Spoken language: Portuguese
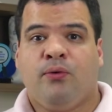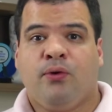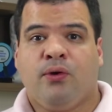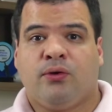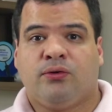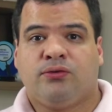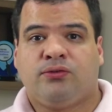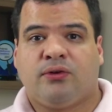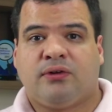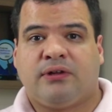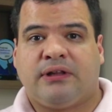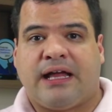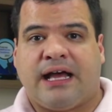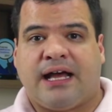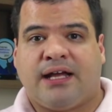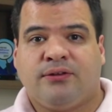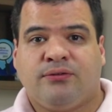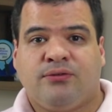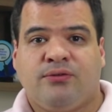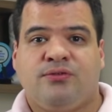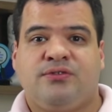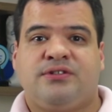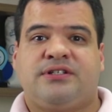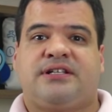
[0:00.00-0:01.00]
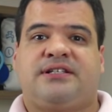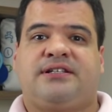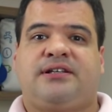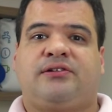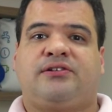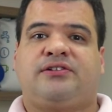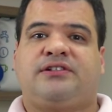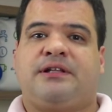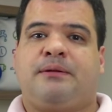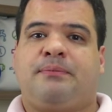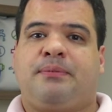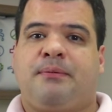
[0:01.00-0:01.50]
Por outro lado, os
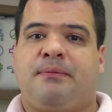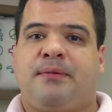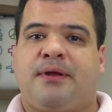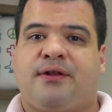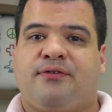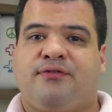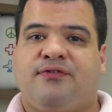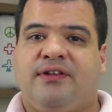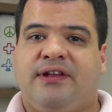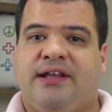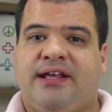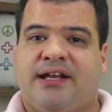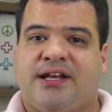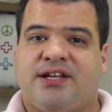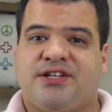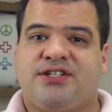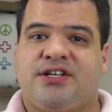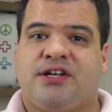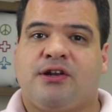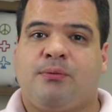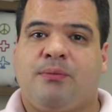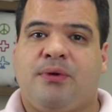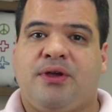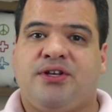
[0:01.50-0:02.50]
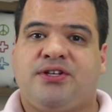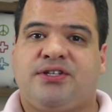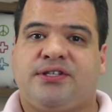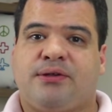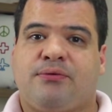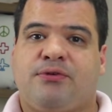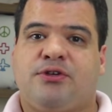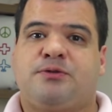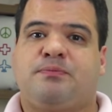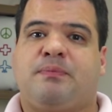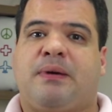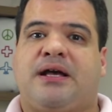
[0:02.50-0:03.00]
assentos na primeira fileira geralmente
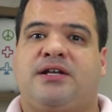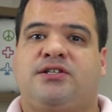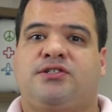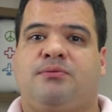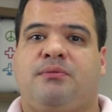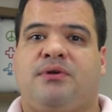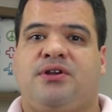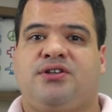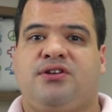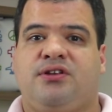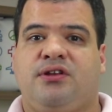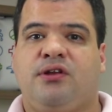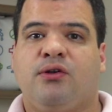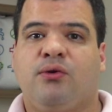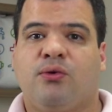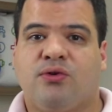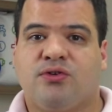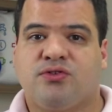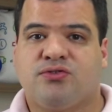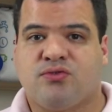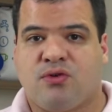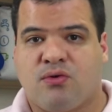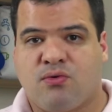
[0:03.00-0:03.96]
têm um espaço mais generoso,